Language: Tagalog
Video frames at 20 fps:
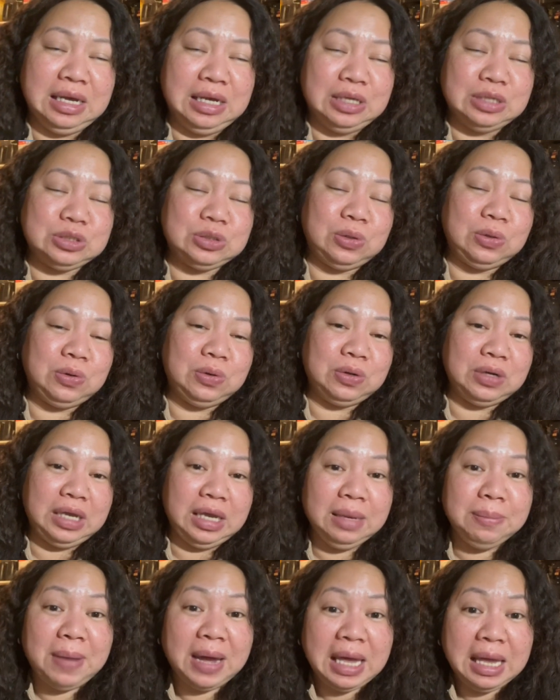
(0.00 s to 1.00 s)
So,
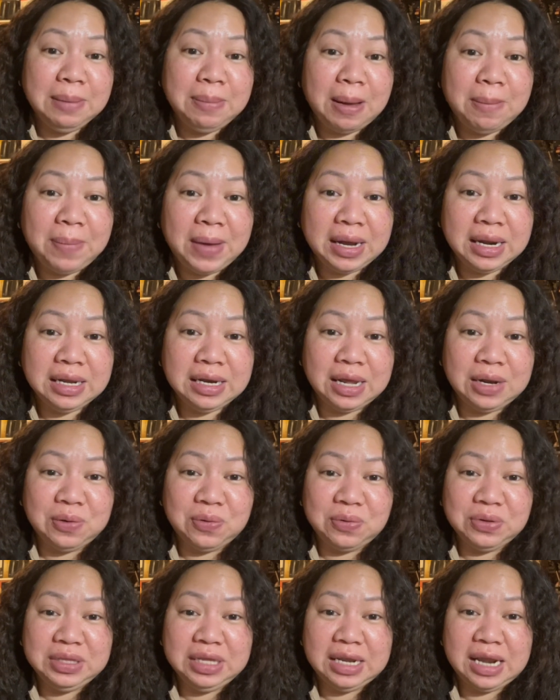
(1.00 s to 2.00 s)
iba-iba pa rin
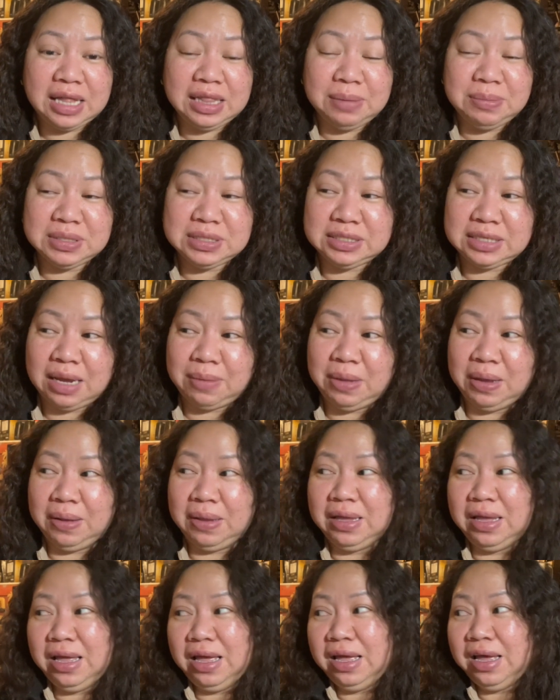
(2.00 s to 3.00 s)
ano, hindi natin masasabi.
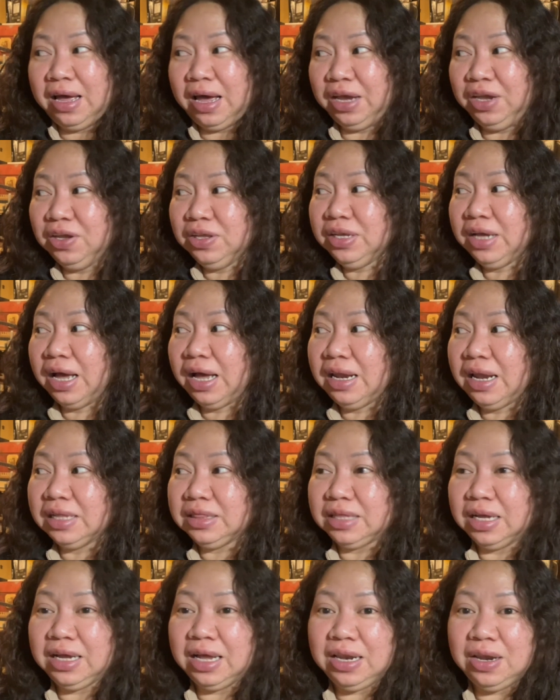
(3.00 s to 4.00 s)
Ayun nga,
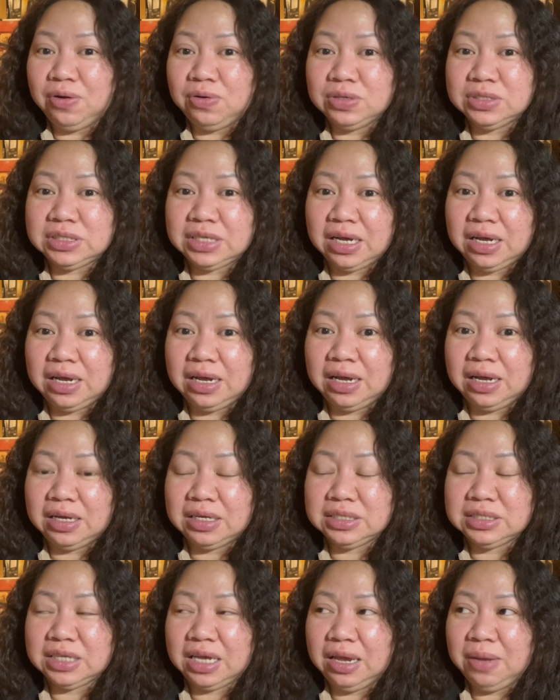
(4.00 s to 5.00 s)
nagtagal ako sa,
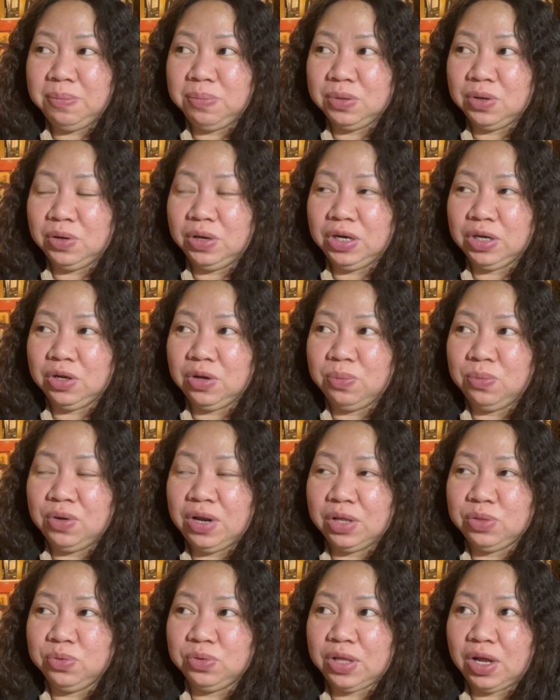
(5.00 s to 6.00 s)
sa employer ko
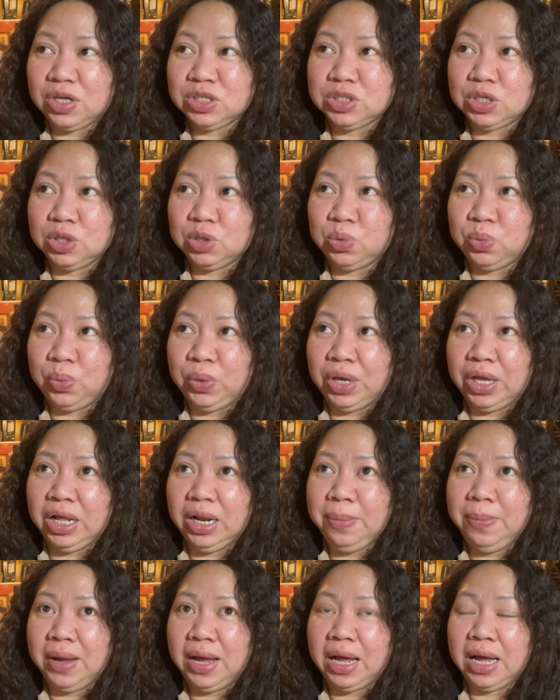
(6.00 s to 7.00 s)
mula 2012
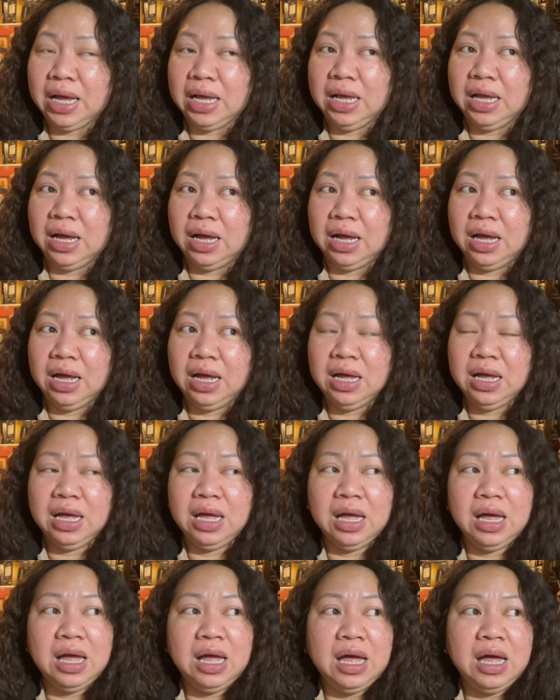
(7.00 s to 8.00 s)
hanggang
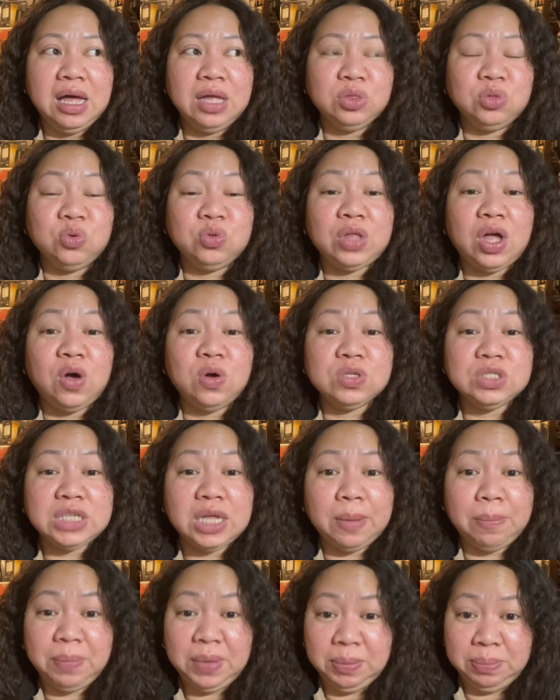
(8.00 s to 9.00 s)

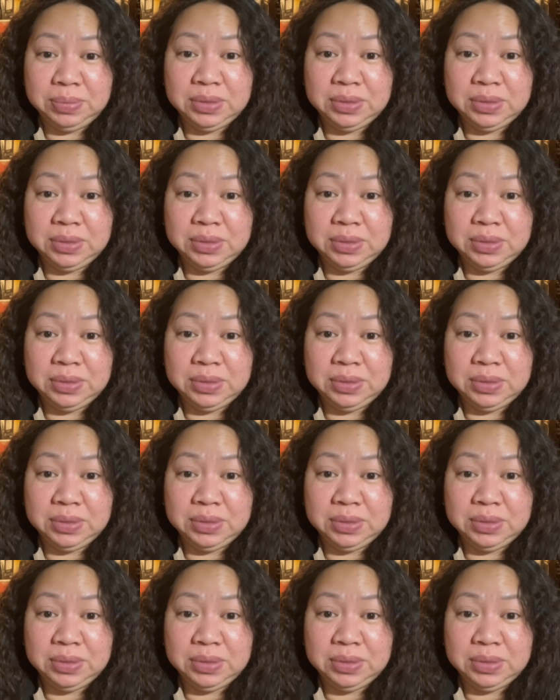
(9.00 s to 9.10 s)
2015.